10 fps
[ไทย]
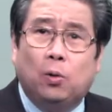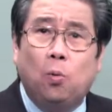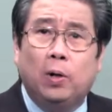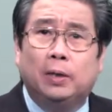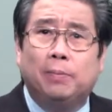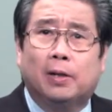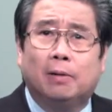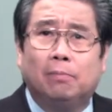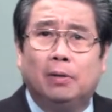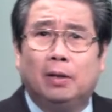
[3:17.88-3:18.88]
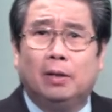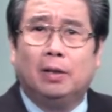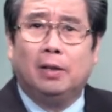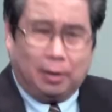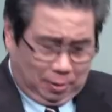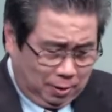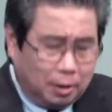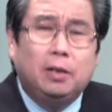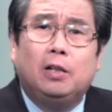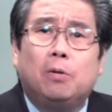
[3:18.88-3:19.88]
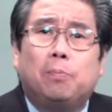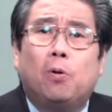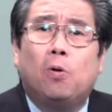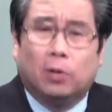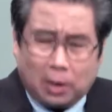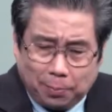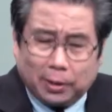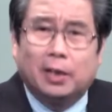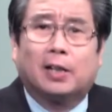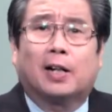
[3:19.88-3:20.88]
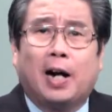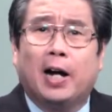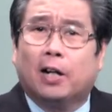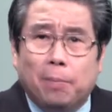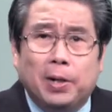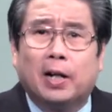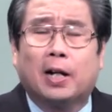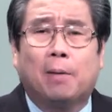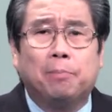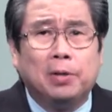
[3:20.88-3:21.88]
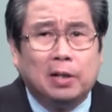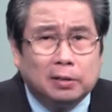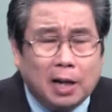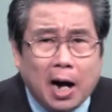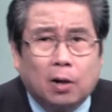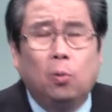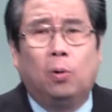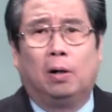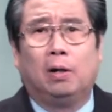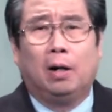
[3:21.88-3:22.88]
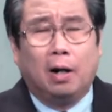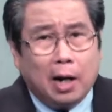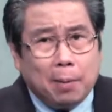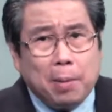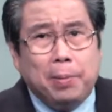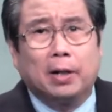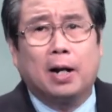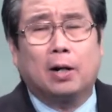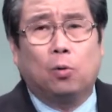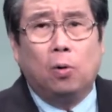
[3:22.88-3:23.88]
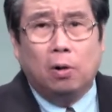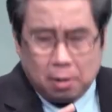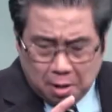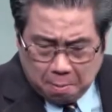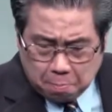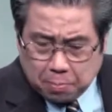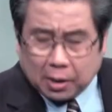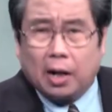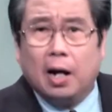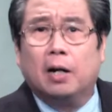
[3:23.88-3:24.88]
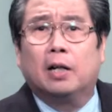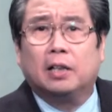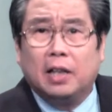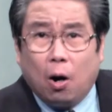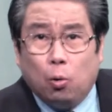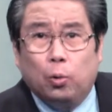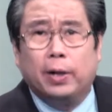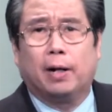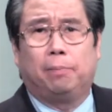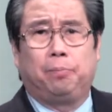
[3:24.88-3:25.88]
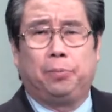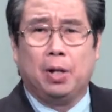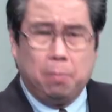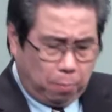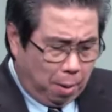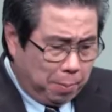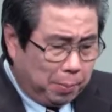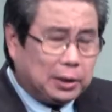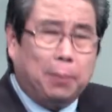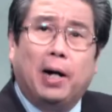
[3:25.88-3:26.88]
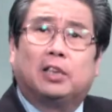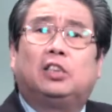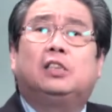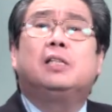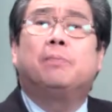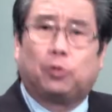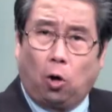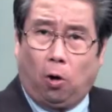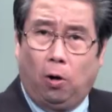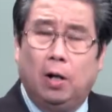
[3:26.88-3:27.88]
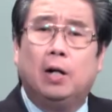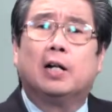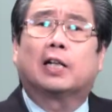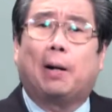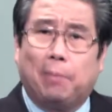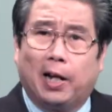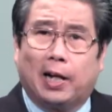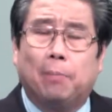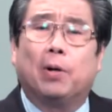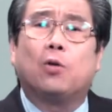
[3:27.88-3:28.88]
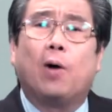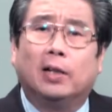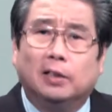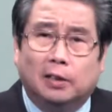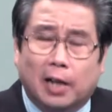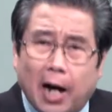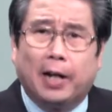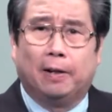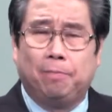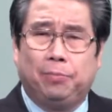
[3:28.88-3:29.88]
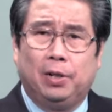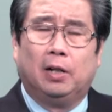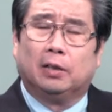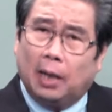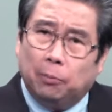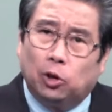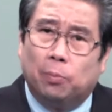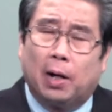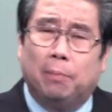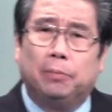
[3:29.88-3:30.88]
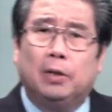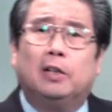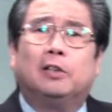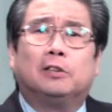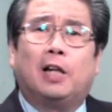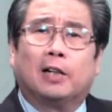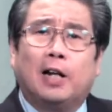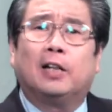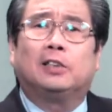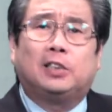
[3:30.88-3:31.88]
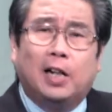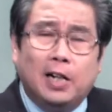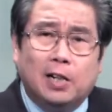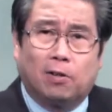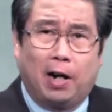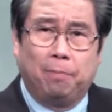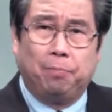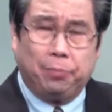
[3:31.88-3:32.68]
กลัวใช่ไหมครับ นิ้วโป้งถ้าไม่ติดกับกายก็เป็นอย่างนั้นครับน่ากลัวและไม่เพียงแต่น่ากลัวมันกำลังเน่าด้วยครับเพราะมันไม่สามารถเชื่อมต่อกับอะไรครับอวัยวะอื่นๆได้ท่านผู้ชมครับ ดังนั้นเช่นเดียวกัน